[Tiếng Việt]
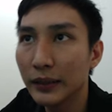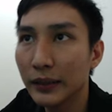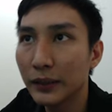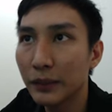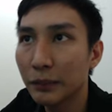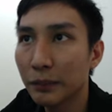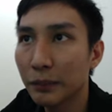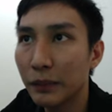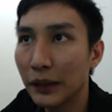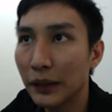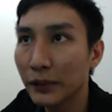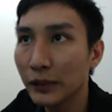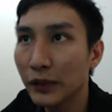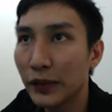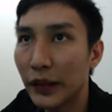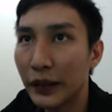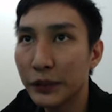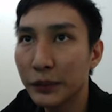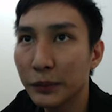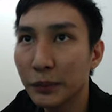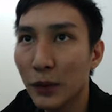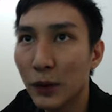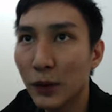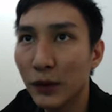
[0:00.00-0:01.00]
bắn
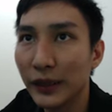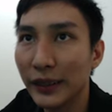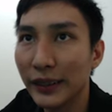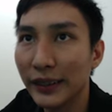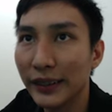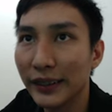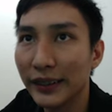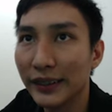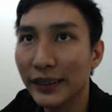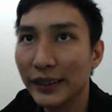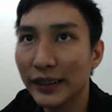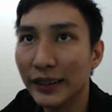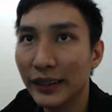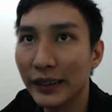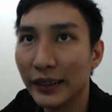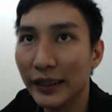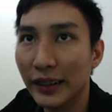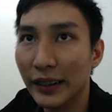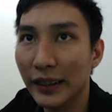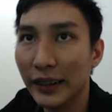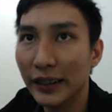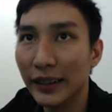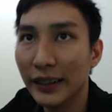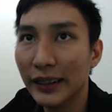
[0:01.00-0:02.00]
flashball này.
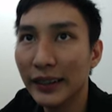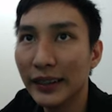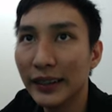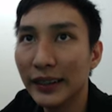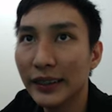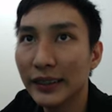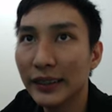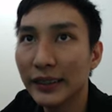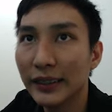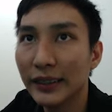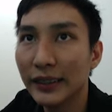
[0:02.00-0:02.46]
Đấy.